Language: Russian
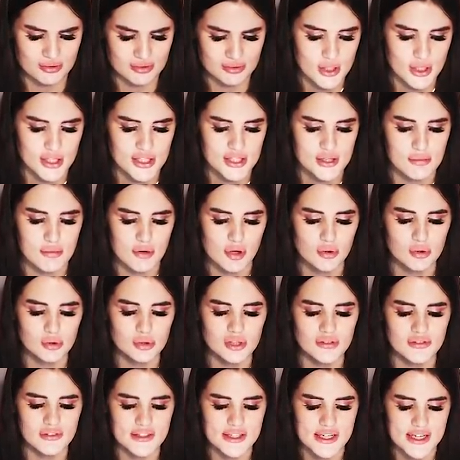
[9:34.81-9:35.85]
Я не могу
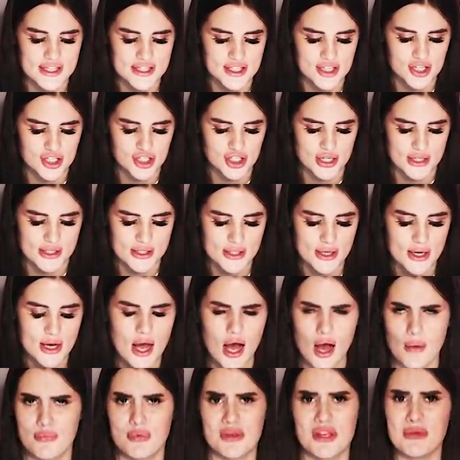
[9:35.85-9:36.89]
говорить сейчас.
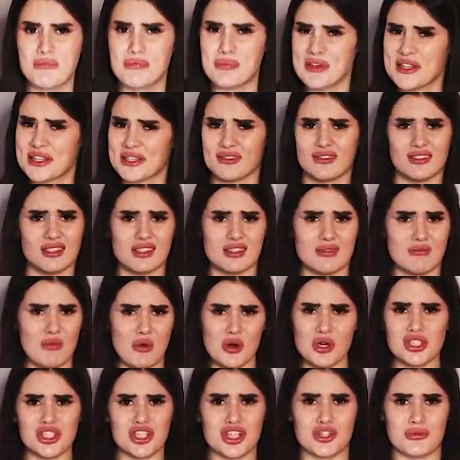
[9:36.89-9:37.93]
А переписываться
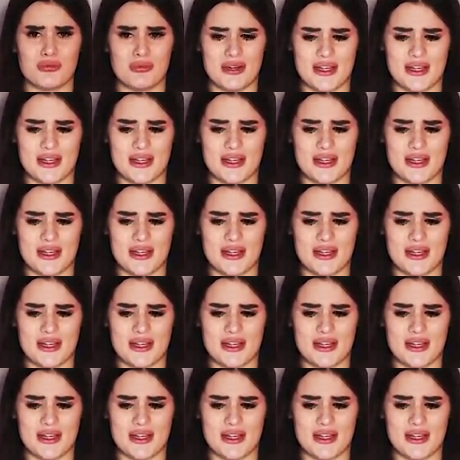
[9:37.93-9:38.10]
можешь,